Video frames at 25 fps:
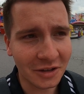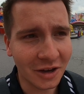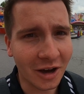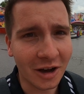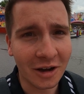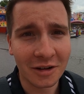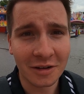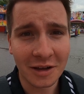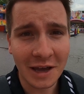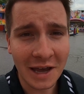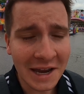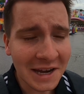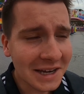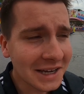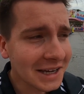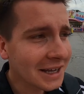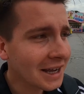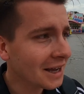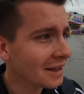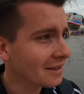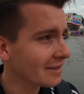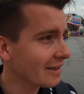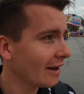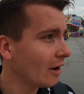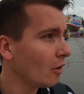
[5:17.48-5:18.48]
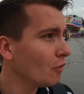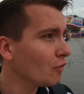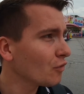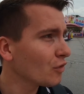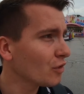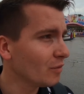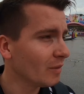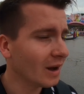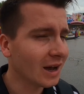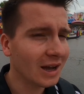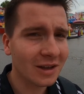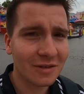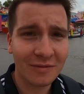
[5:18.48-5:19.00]
ja, endlich hat es
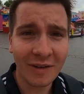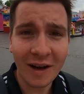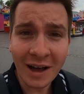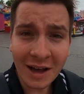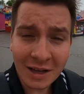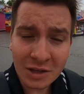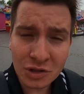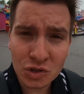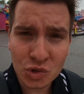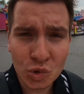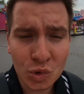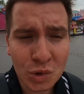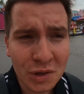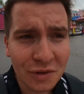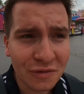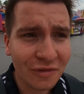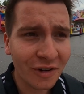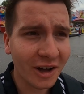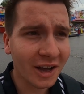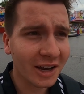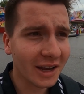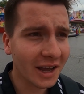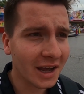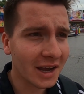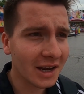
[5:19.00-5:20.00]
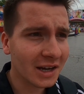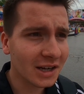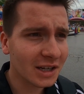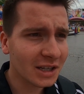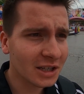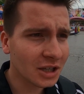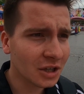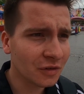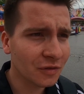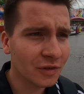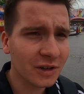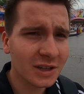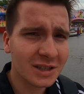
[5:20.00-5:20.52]
aufgemacht. War ganz cool die Fahrt
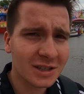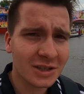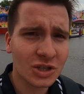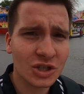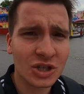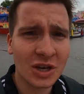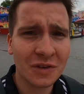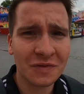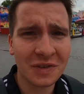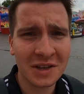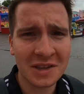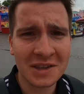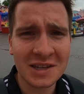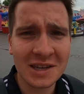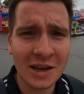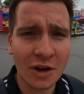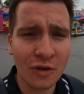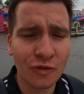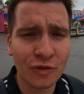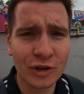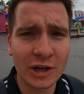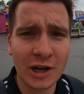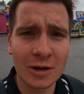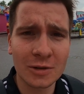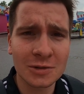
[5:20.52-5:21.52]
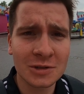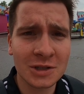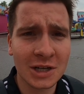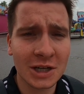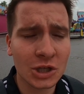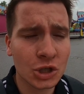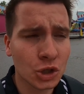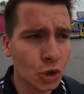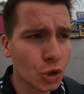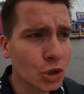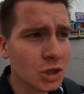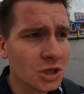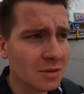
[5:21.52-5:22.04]
eigentlich. Ich finde das Geschäft an sich auch von außen
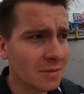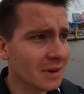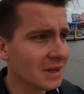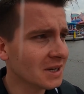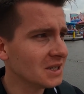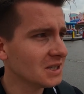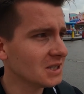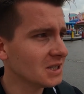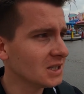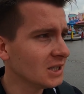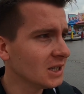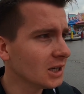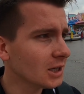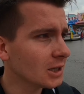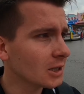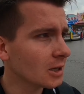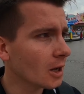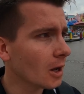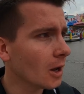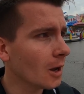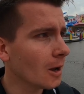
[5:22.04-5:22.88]
recht schön thematisiert.